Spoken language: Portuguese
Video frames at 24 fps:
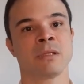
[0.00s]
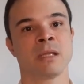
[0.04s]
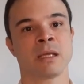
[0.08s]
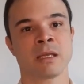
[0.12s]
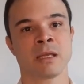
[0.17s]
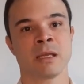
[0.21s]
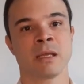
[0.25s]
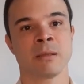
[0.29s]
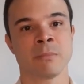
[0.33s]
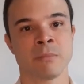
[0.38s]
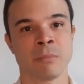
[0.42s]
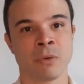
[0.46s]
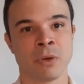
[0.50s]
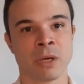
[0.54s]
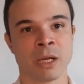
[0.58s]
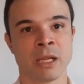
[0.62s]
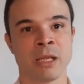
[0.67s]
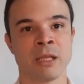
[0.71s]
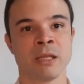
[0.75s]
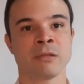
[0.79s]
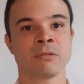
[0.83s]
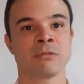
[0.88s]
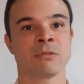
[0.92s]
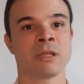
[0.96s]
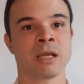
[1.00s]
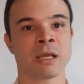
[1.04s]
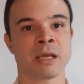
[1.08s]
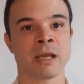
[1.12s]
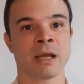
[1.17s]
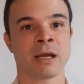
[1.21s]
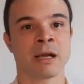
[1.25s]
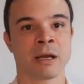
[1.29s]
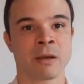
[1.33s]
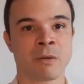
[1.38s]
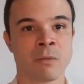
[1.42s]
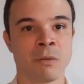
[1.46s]
daquele boleto,
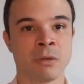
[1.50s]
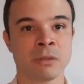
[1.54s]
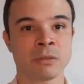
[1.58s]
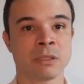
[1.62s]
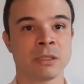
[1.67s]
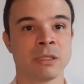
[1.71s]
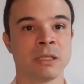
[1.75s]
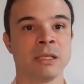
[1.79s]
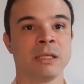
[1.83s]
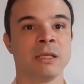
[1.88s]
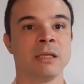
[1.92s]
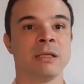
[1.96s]
daquela conta,